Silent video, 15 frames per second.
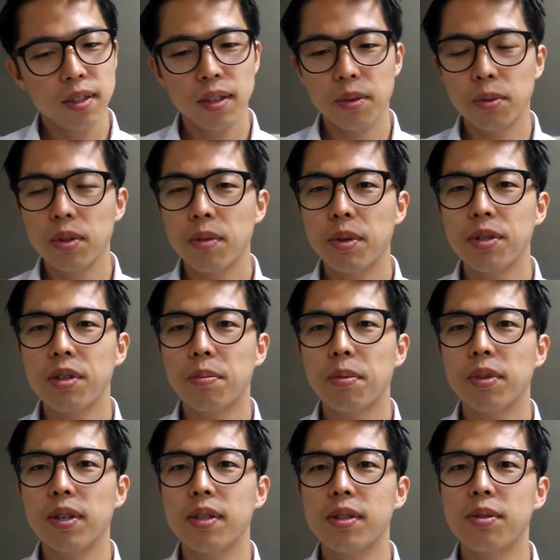근데 오늘
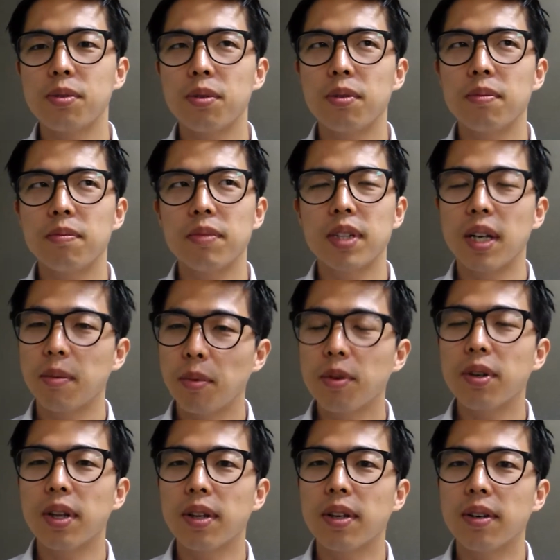면접 본 데는 좀
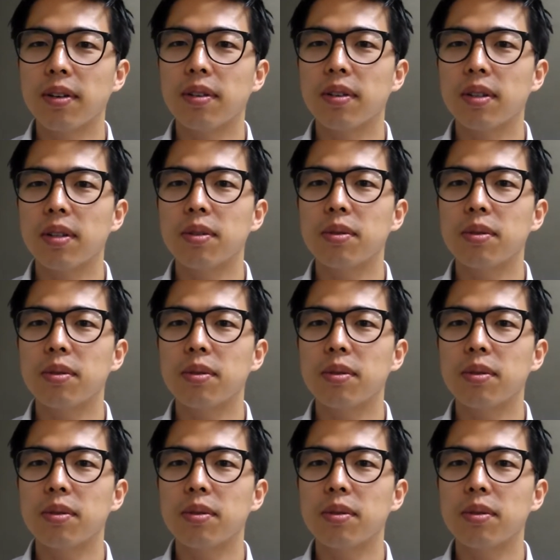잘 모르겠네요.